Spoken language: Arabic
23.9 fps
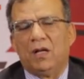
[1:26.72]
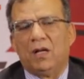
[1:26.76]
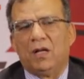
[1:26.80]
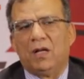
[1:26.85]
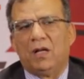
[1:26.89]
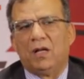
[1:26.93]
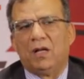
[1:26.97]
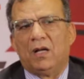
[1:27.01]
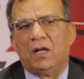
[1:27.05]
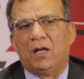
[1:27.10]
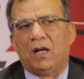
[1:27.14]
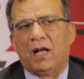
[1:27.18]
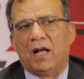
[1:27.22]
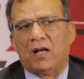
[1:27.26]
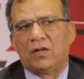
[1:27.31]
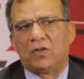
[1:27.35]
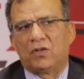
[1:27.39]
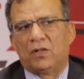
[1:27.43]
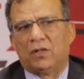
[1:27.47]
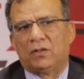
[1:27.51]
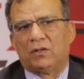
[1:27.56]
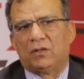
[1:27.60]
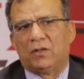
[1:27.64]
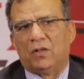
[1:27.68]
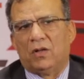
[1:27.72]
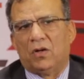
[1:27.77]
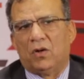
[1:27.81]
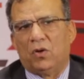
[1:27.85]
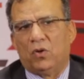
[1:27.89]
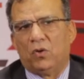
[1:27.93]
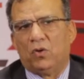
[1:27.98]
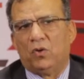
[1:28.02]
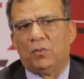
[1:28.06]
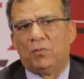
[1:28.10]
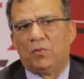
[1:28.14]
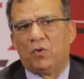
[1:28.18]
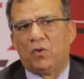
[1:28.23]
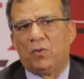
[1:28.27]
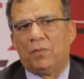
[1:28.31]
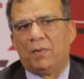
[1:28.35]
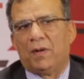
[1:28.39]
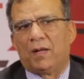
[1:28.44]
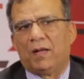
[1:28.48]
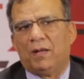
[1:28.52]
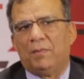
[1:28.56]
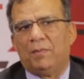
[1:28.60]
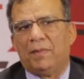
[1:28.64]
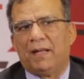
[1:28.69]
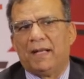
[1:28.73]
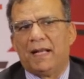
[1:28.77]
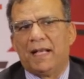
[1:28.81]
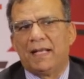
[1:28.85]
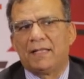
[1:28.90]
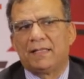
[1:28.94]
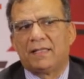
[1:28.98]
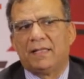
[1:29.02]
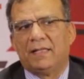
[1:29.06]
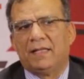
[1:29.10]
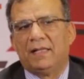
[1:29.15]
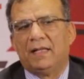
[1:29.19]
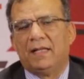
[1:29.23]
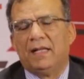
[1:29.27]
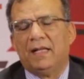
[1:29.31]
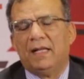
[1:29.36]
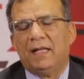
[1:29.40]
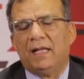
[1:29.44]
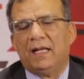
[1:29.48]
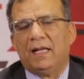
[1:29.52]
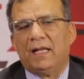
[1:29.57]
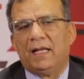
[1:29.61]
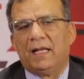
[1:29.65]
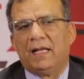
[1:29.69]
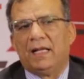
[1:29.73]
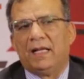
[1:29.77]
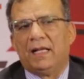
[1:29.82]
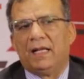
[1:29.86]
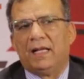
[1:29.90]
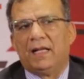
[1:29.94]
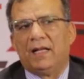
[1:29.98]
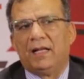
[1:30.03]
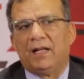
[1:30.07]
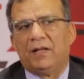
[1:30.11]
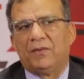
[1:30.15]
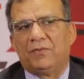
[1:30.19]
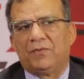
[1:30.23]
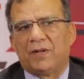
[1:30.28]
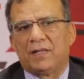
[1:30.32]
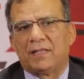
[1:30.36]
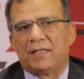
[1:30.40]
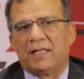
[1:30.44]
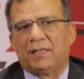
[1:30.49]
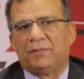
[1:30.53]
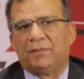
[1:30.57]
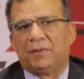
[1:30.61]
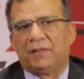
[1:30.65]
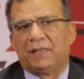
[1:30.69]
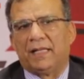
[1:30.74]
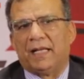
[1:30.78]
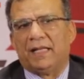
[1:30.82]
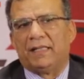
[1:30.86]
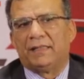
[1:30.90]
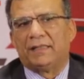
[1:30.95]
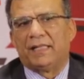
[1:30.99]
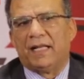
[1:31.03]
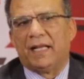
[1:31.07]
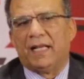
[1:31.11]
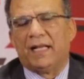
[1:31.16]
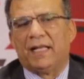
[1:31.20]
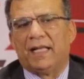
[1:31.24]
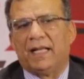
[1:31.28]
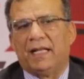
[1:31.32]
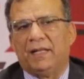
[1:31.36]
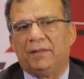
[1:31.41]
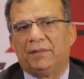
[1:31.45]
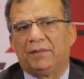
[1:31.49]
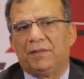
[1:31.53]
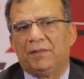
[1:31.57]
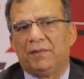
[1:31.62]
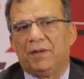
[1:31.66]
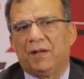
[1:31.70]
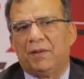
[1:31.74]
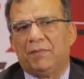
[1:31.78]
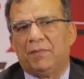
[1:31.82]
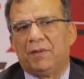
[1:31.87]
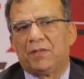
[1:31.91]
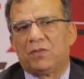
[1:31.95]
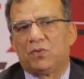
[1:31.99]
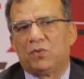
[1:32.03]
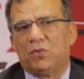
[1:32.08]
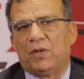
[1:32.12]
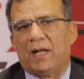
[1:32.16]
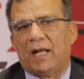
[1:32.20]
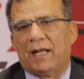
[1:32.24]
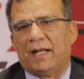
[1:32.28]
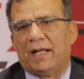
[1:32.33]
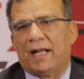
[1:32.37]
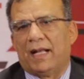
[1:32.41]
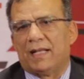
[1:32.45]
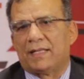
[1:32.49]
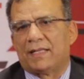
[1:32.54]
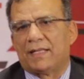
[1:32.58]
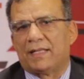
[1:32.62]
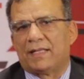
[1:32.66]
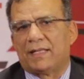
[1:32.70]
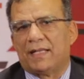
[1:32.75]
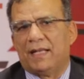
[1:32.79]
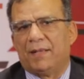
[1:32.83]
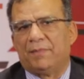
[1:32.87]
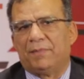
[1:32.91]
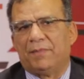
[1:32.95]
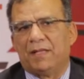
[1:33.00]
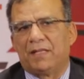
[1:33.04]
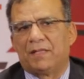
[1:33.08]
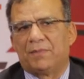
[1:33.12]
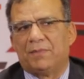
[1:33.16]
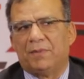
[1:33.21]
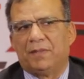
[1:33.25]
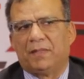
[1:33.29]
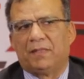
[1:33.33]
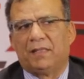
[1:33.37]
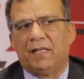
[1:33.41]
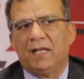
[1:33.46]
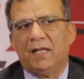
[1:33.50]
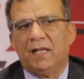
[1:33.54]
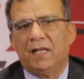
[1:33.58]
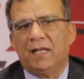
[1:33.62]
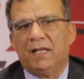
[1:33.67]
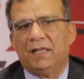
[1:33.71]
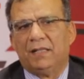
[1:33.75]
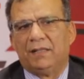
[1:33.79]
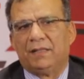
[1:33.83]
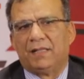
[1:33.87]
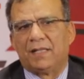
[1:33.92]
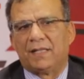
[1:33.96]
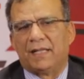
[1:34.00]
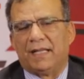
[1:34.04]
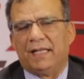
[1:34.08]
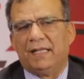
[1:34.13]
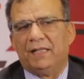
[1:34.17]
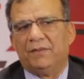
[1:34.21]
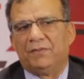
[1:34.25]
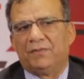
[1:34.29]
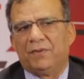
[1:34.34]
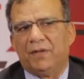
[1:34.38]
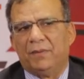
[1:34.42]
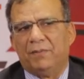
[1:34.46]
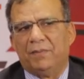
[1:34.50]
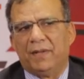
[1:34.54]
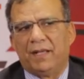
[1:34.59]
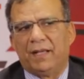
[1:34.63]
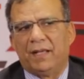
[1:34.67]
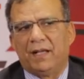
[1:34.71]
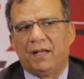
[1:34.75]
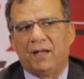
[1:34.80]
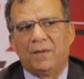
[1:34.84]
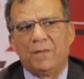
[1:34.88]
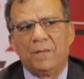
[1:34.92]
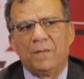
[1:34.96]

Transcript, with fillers: آه، حشره حلم غبار المنازل اللي الافرازات بتاعتها هي اللي بتبقى مسؤوله عن حساسيه بنسبه 90%